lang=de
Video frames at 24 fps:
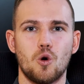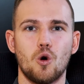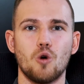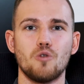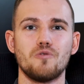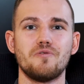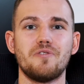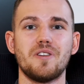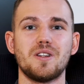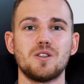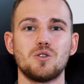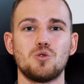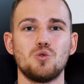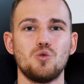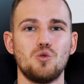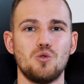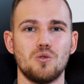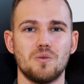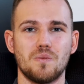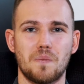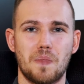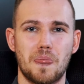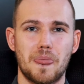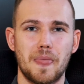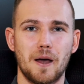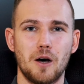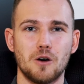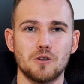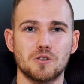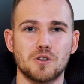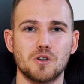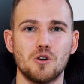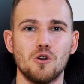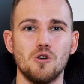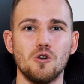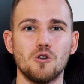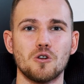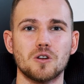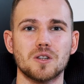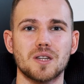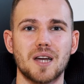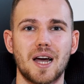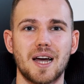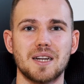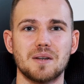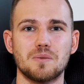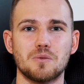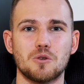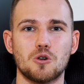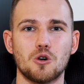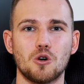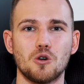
Und wenn du aus irgendeinem